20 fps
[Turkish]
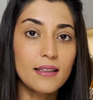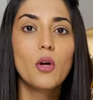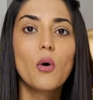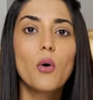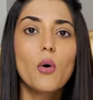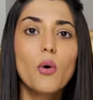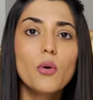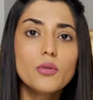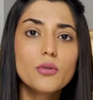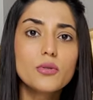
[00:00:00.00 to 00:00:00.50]

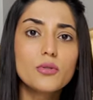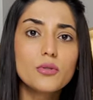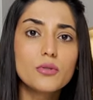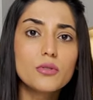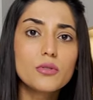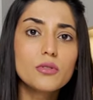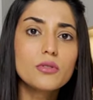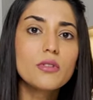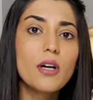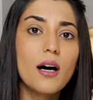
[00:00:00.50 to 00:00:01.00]
o
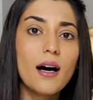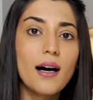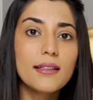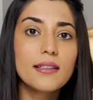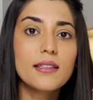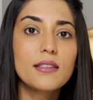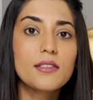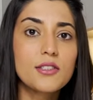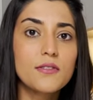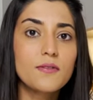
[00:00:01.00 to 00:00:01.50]
ürünün
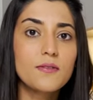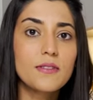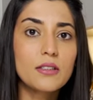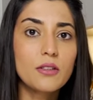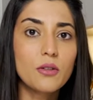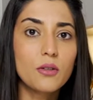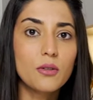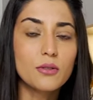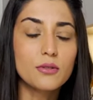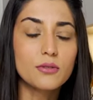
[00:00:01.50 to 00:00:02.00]
hangi çiftlik
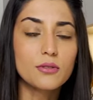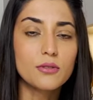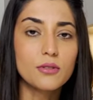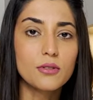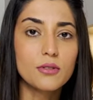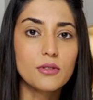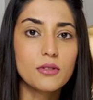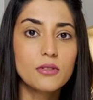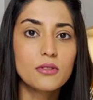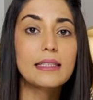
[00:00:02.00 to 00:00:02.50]

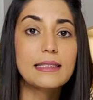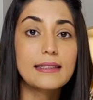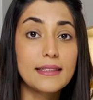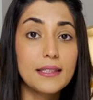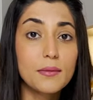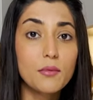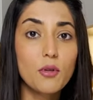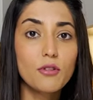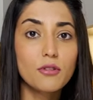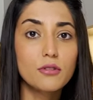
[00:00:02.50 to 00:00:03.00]
olduğu,
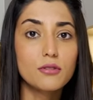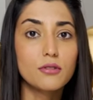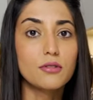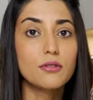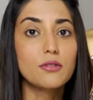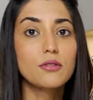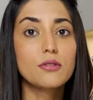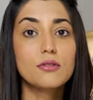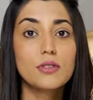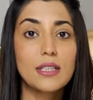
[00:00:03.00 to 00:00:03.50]
kim
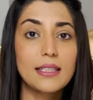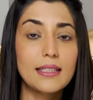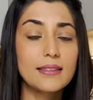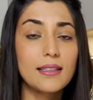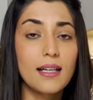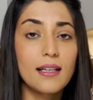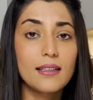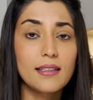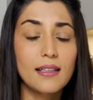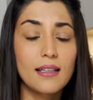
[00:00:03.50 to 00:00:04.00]
olduğu,
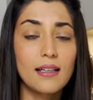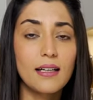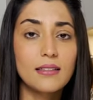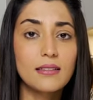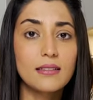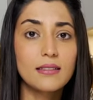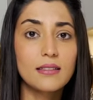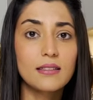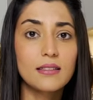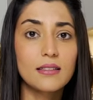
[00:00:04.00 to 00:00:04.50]
nereden
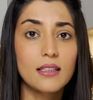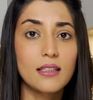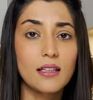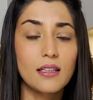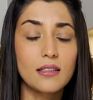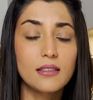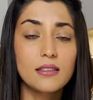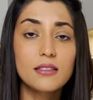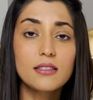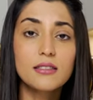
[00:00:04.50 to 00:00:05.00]
geldiğine
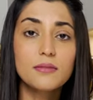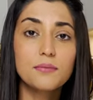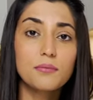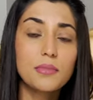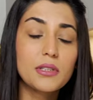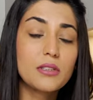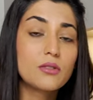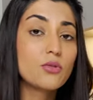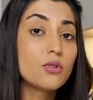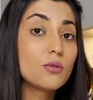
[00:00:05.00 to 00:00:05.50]
dair
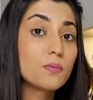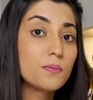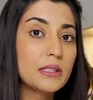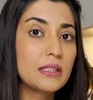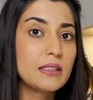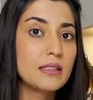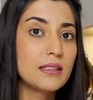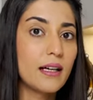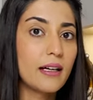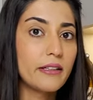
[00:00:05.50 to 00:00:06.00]
birçok
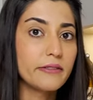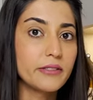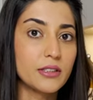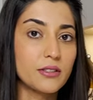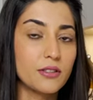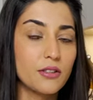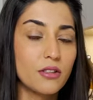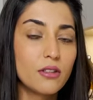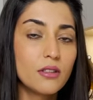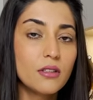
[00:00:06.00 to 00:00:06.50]
bilgiler
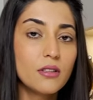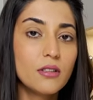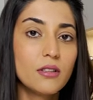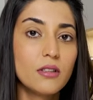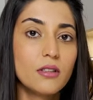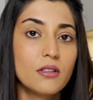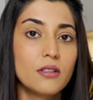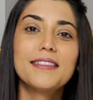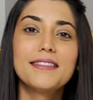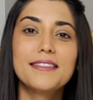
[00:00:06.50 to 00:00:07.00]
veriyor.
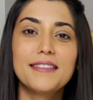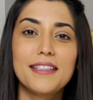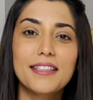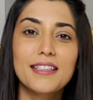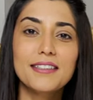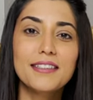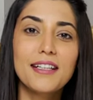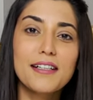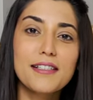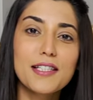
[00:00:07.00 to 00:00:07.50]
Ne
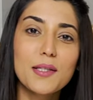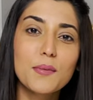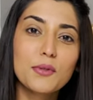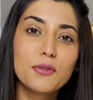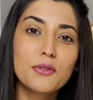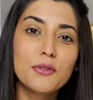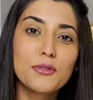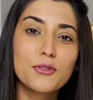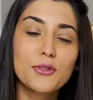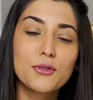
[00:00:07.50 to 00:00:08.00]
kadar zaman
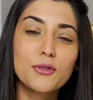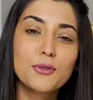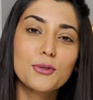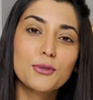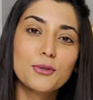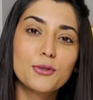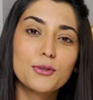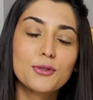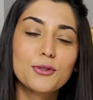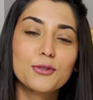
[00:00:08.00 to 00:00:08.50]
önce
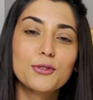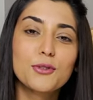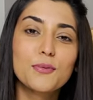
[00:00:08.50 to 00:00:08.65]
kurulduğunu